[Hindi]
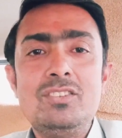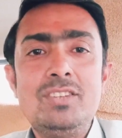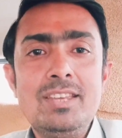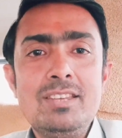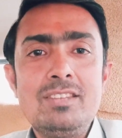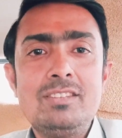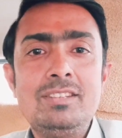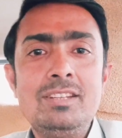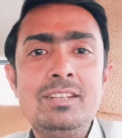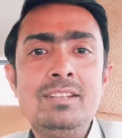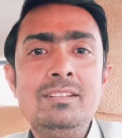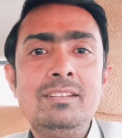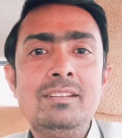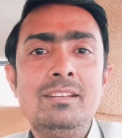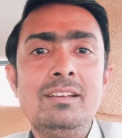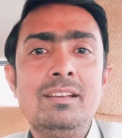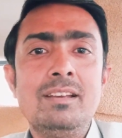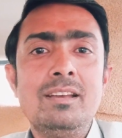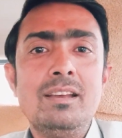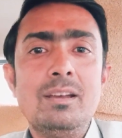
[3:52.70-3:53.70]
जिस दिन
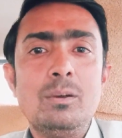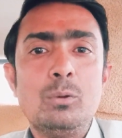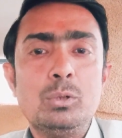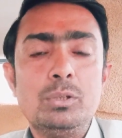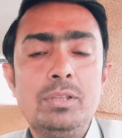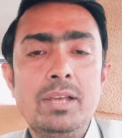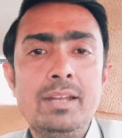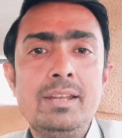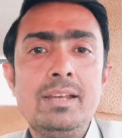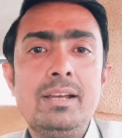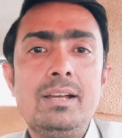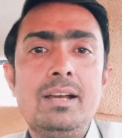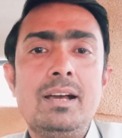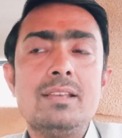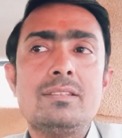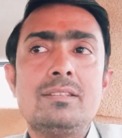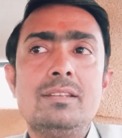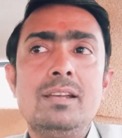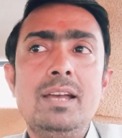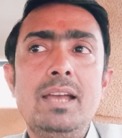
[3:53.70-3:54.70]
खुदा ना
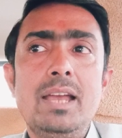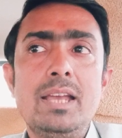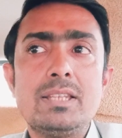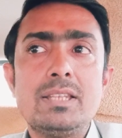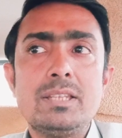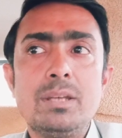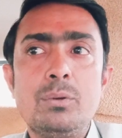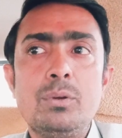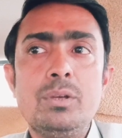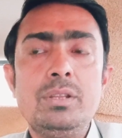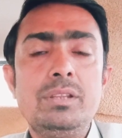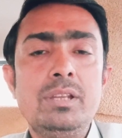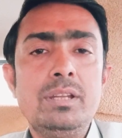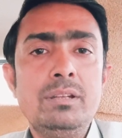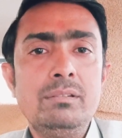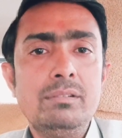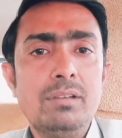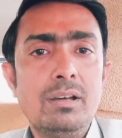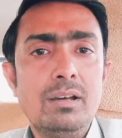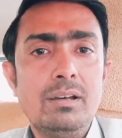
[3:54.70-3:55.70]
खास्ता ऐसा कोई
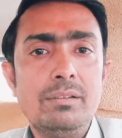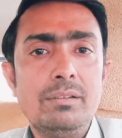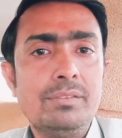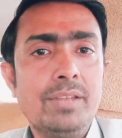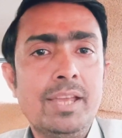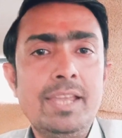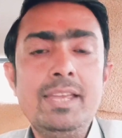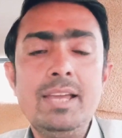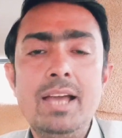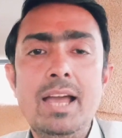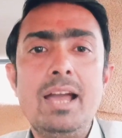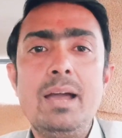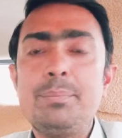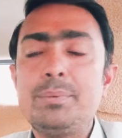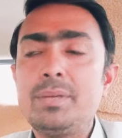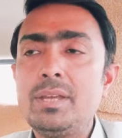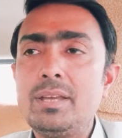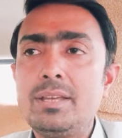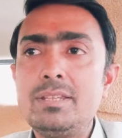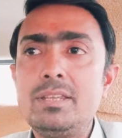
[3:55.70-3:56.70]
दिन नहीं आया
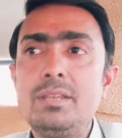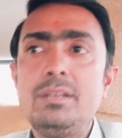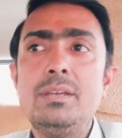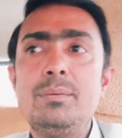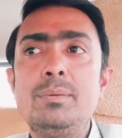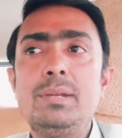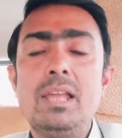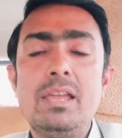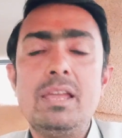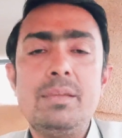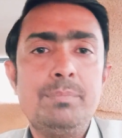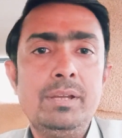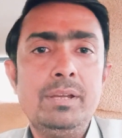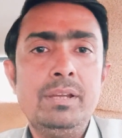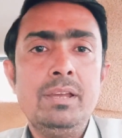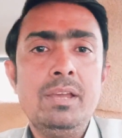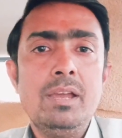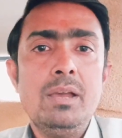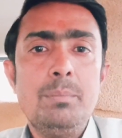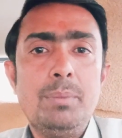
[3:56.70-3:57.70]
आपके किसी की भी लाइफ
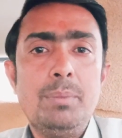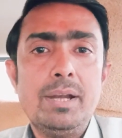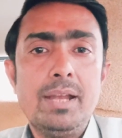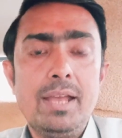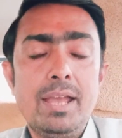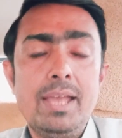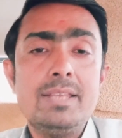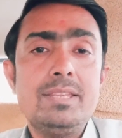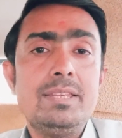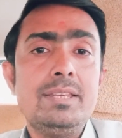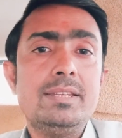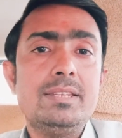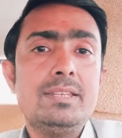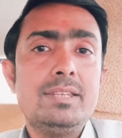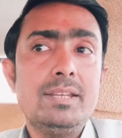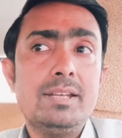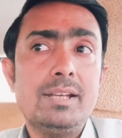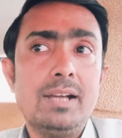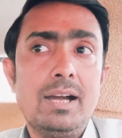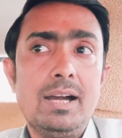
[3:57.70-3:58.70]
में पर ऐसी
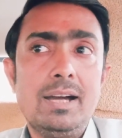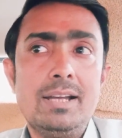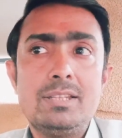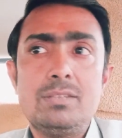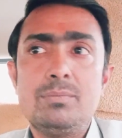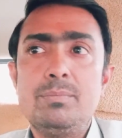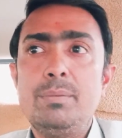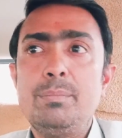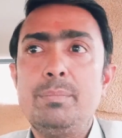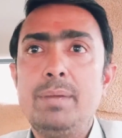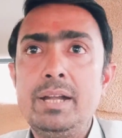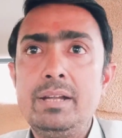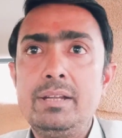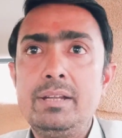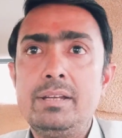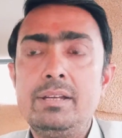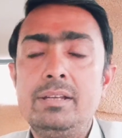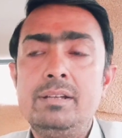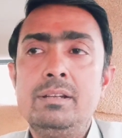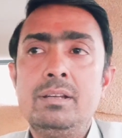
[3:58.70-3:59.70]
किसी कार्स में
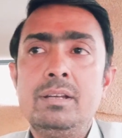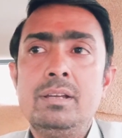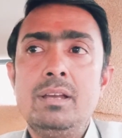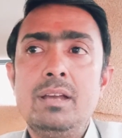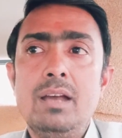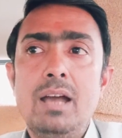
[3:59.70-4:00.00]
बैठ कर